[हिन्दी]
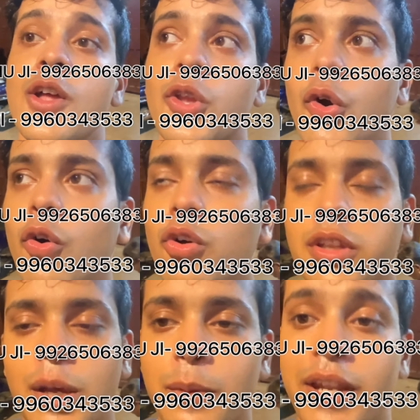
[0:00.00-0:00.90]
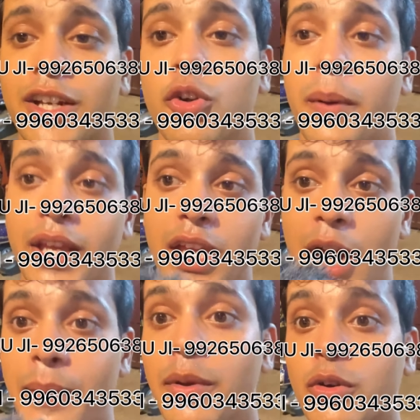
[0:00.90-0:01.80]
तो उससे आप कनेक्ट हो पाएंगे
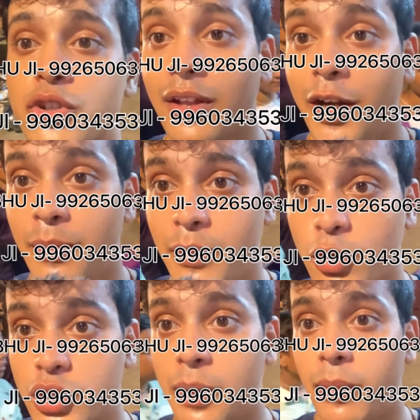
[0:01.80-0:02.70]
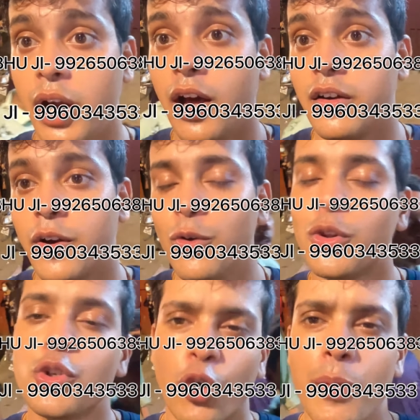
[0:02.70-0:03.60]
यहाँ पे मैं कुछ साइड में मैं कुछ नंबर डाल रहा हूँ
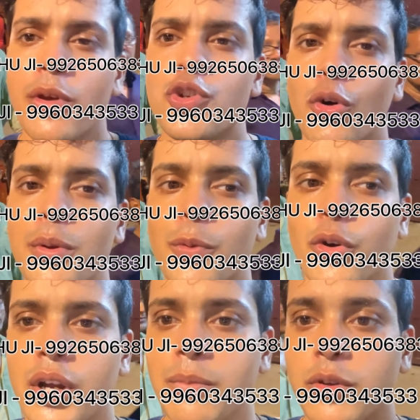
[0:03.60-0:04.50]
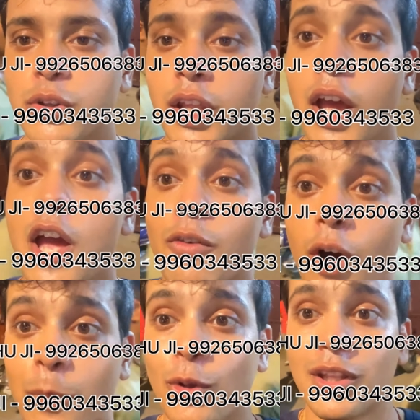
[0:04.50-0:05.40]
तो जो भी जो भी प्रोग्राम्स होते हैं वो
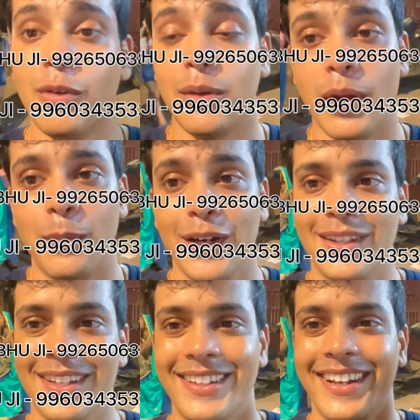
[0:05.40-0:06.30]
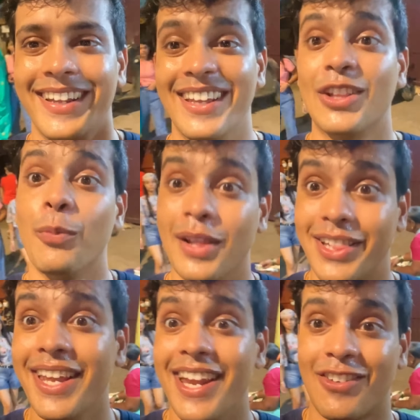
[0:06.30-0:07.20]
आपको उसके बारे में अपडेट देते रहेंगे तो
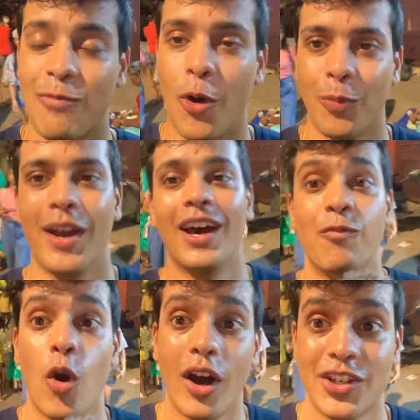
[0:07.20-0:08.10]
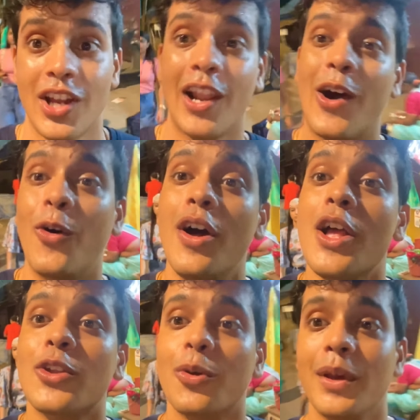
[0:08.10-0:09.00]
मिलते हैं नेक्स्ट ब्लॉग में अगर ब्लॉग अच्छा लगा हो
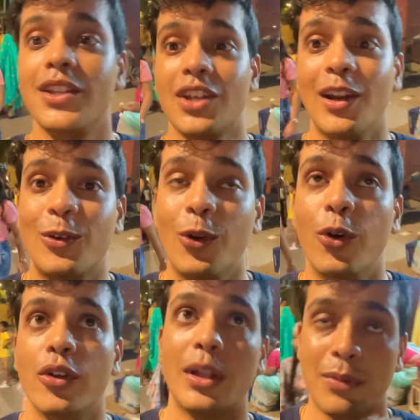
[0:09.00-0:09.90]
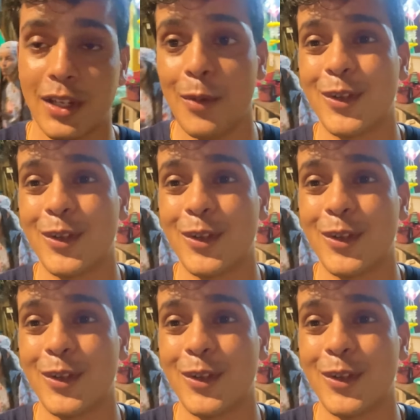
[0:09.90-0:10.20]
तो मेरे चैनल को सब्सक्राइब